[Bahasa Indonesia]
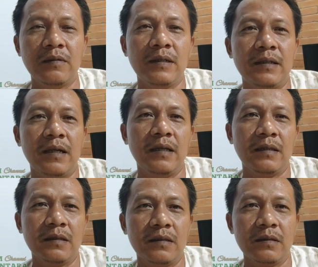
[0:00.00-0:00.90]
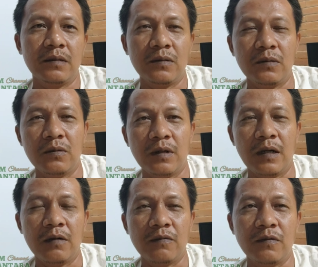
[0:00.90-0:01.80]
Itu ada ayat ku
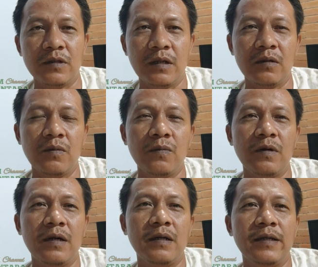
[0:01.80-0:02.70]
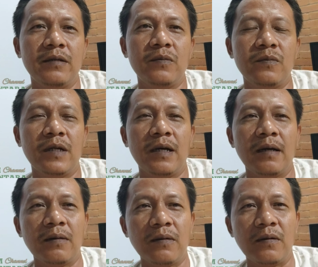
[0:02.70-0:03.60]
angfusakum wa ahlikum
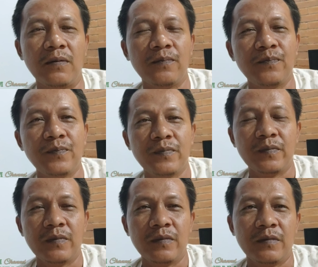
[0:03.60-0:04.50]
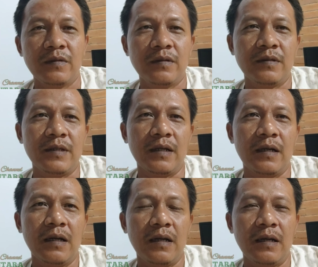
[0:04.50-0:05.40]
naro.
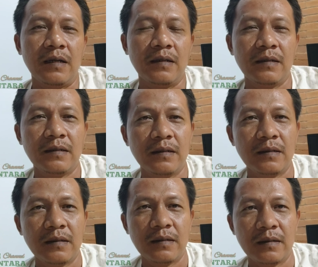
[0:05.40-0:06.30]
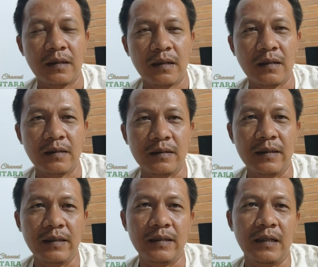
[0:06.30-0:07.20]
Jagalah
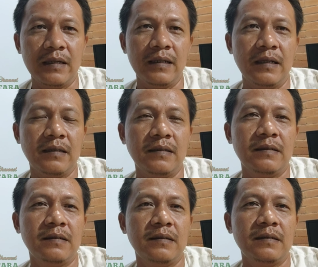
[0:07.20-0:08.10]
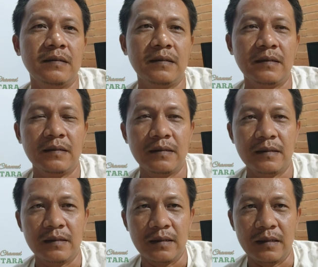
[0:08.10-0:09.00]
diri kalian
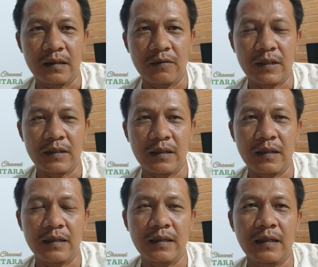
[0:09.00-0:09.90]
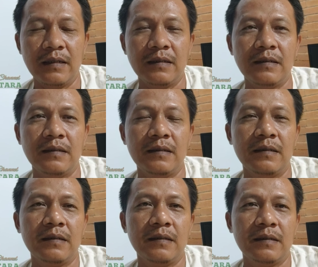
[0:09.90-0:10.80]
dan keluarga kalian
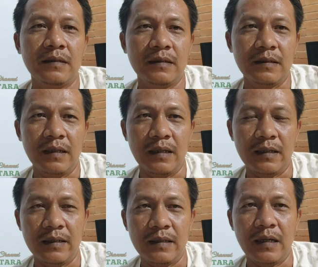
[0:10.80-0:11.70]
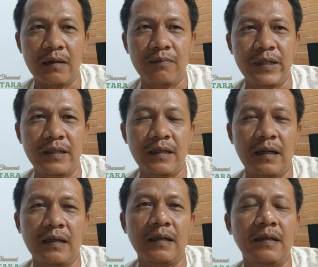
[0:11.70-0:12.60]
dari api
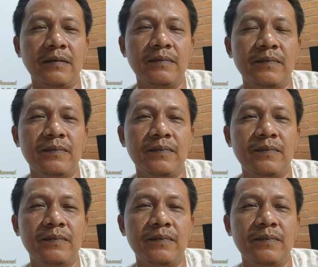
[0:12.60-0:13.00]
neraka.